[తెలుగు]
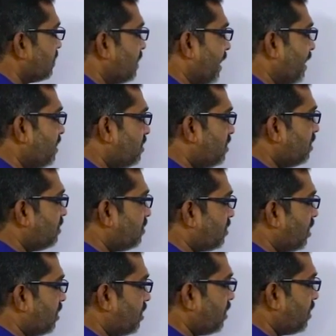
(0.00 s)
నైన్టీన్
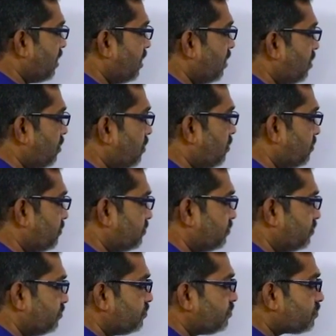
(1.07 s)
థర్టీ నైన్లో
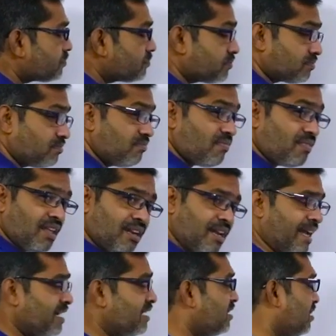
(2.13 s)

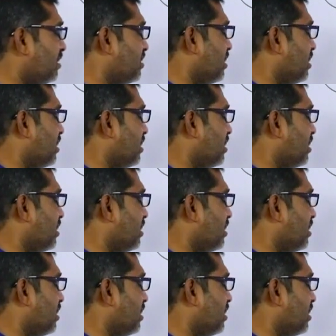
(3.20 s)
నైన్టీన్